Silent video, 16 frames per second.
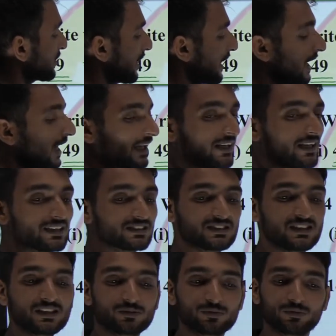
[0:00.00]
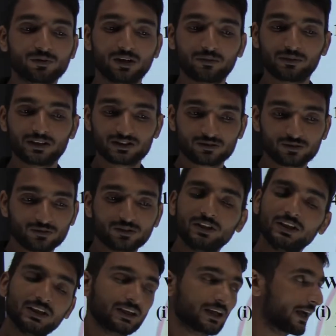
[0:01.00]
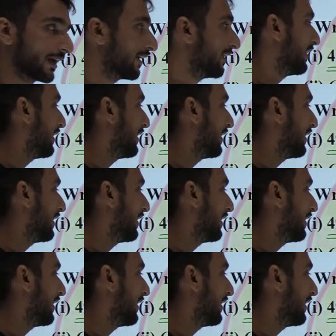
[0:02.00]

सर आई एक्स लिखूंगा मैं इसको ठीक है